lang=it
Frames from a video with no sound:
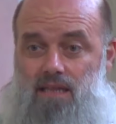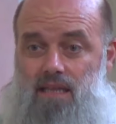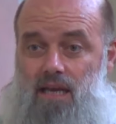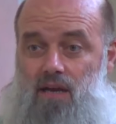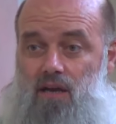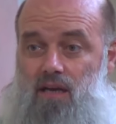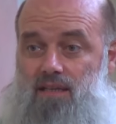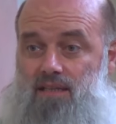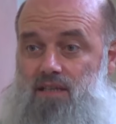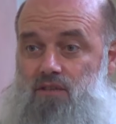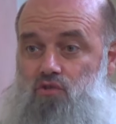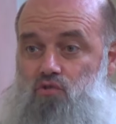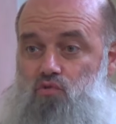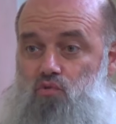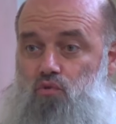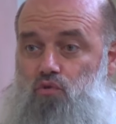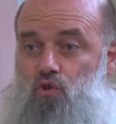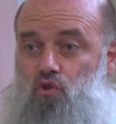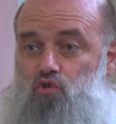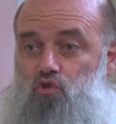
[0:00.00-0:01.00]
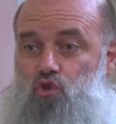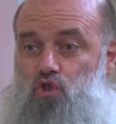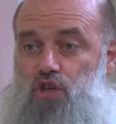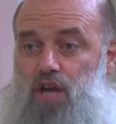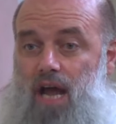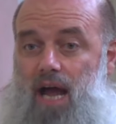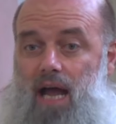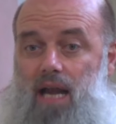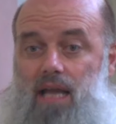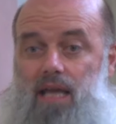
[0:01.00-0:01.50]
del tessuto
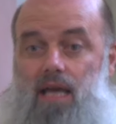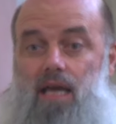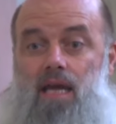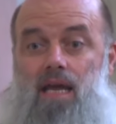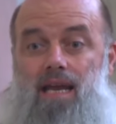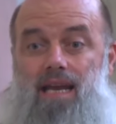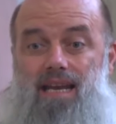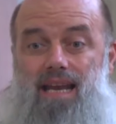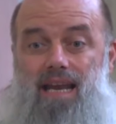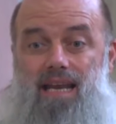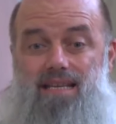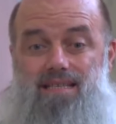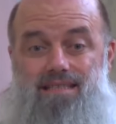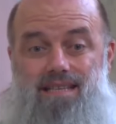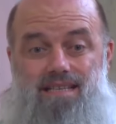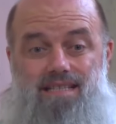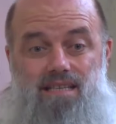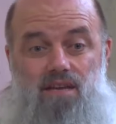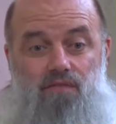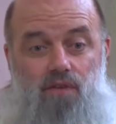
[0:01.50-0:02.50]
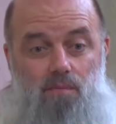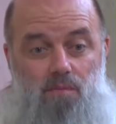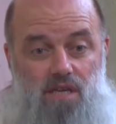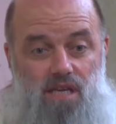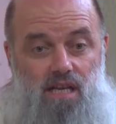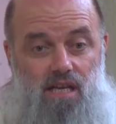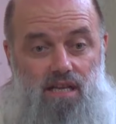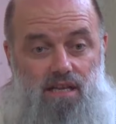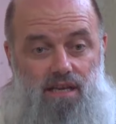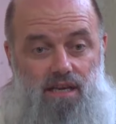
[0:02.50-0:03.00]
sociale, nelle stesse
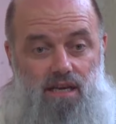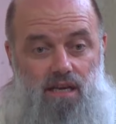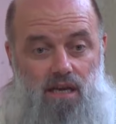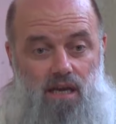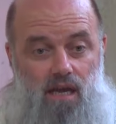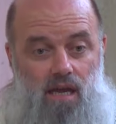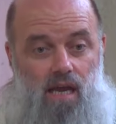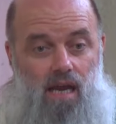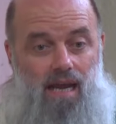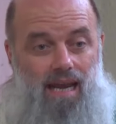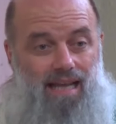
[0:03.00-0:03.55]
famiglie.